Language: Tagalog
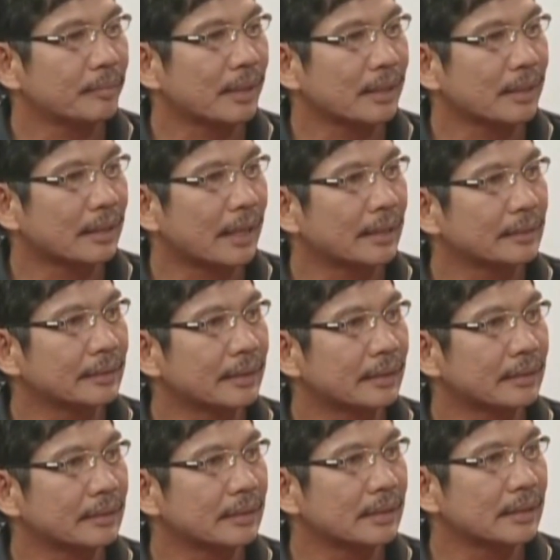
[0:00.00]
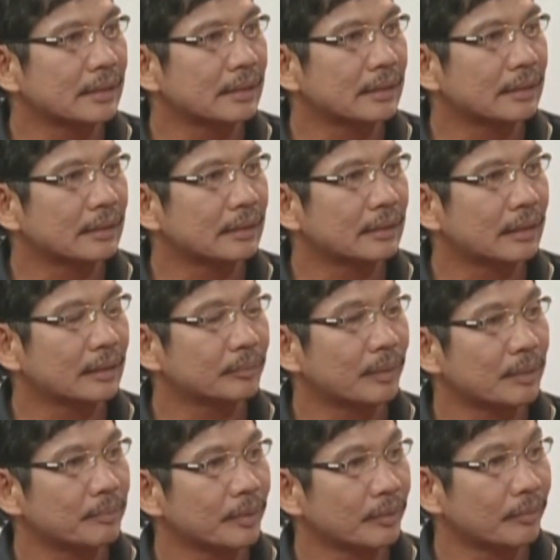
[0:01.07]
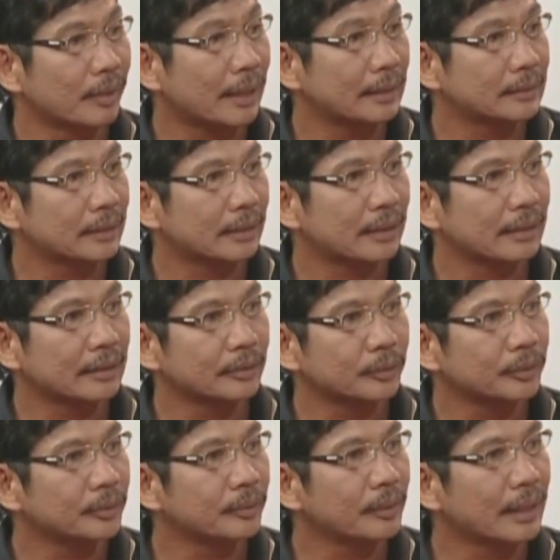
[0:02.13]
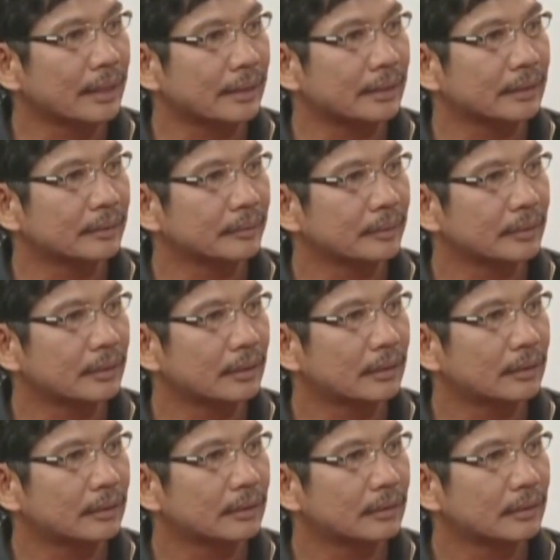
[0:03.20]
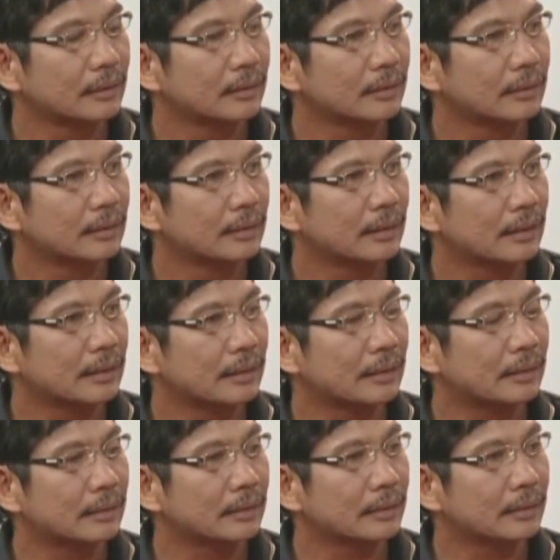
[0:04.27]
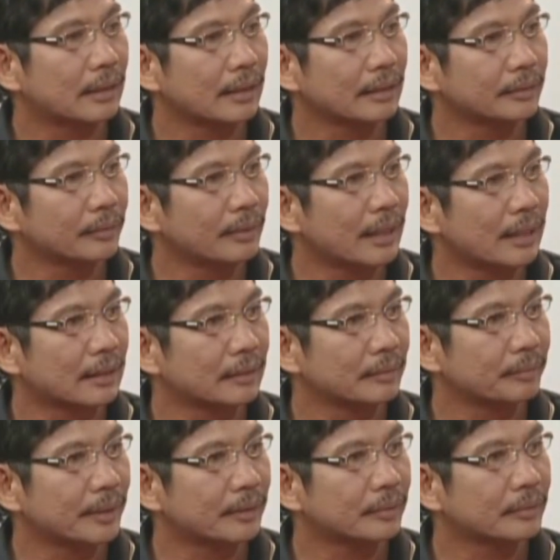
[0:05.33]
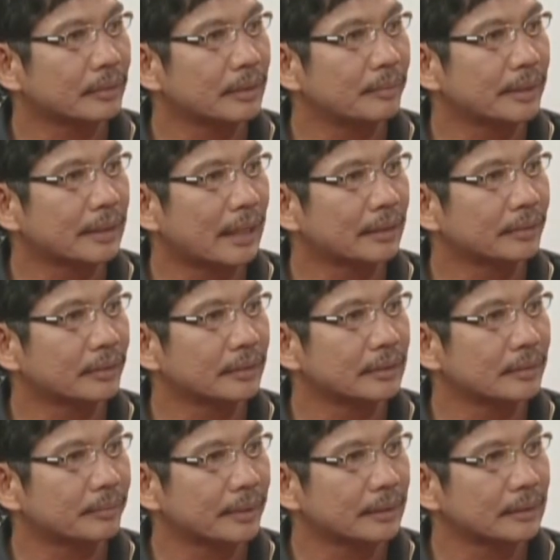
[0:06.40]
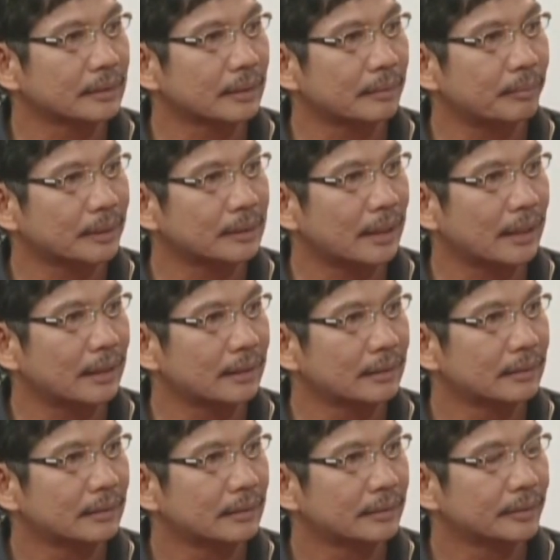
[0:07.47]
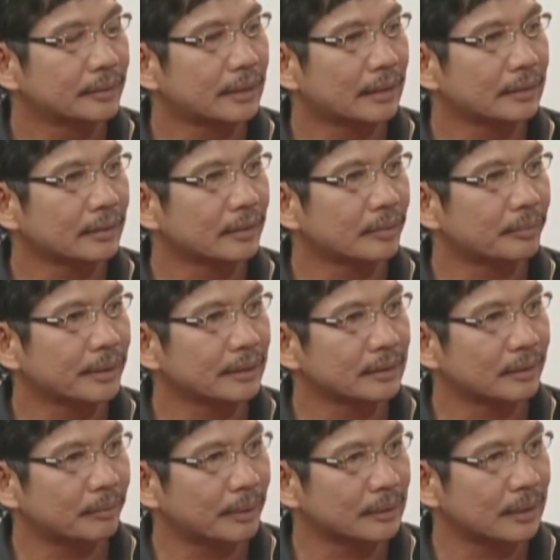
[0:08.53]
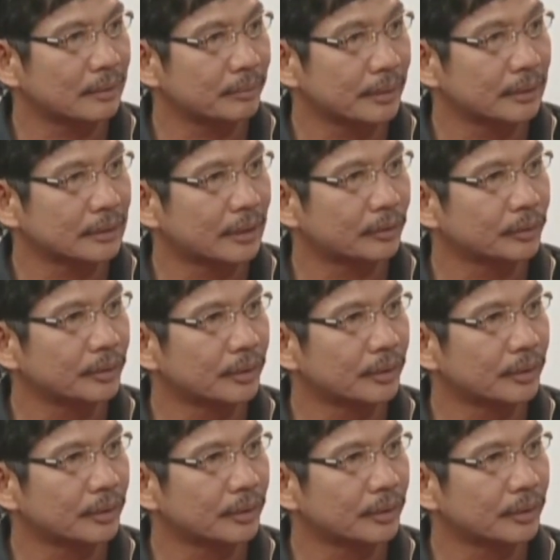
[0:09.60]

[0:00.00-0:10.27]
Kasi may mga grinder na at mga pulverizer hanggang tuyo lang eh. Mm. Na hanggang doon lang, pero limitado, hindi pwede sa basa. Mm. Yung sa atin, oh, pwede sa basa, pwede sa